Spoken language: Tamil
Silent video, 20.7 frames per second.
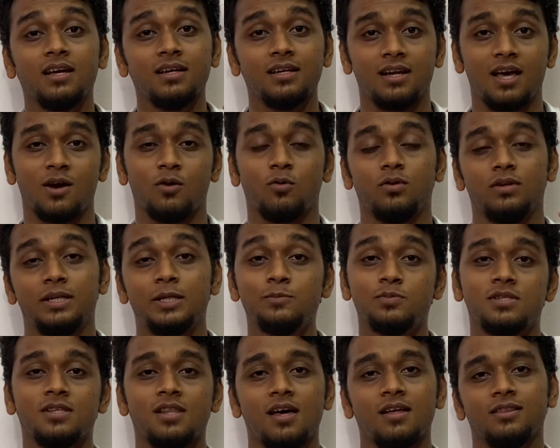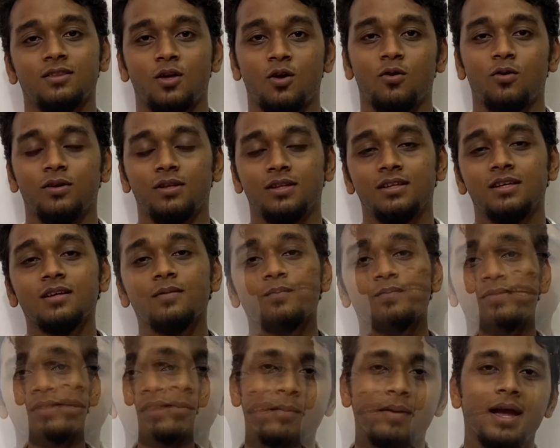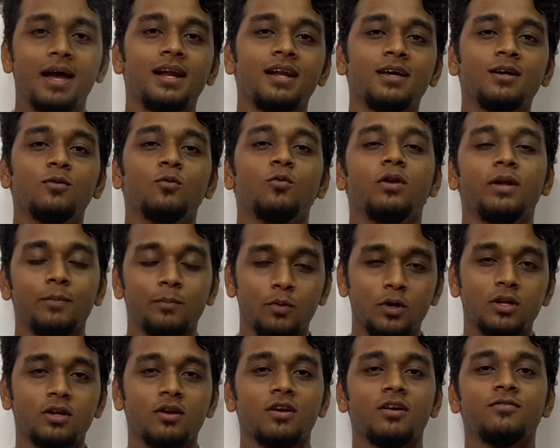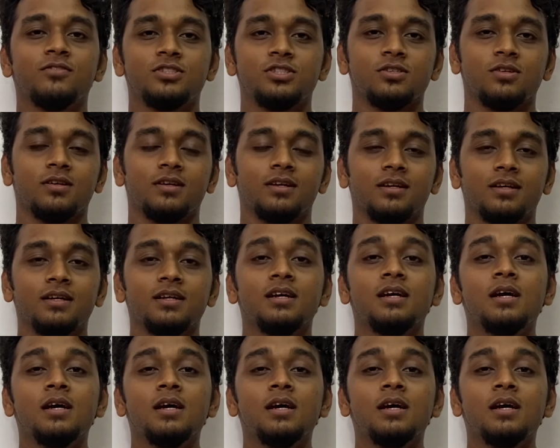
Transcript: நாங்கள் ஒரு டிப்ஸ் தான் தரோம் இது இதுக்கு மேலே ஒரு இம்பார்ட்டண்டான விஷயம் இருக்குது